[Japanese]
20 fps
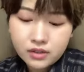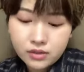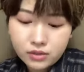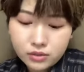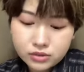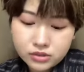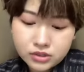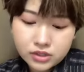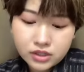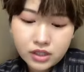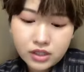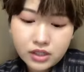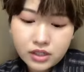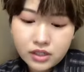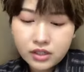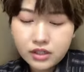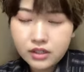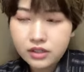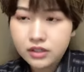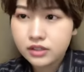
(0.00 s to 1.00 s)
お疲
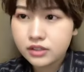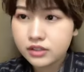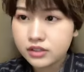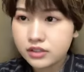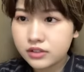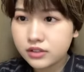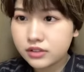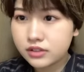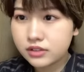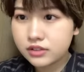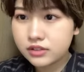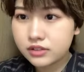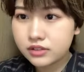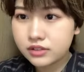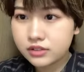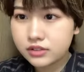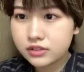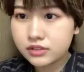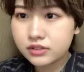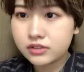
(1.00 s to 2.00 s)
れ
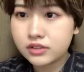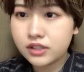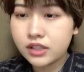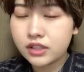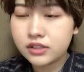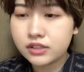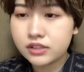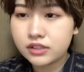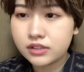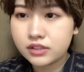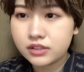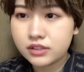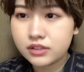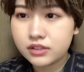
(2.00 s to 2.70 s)
です。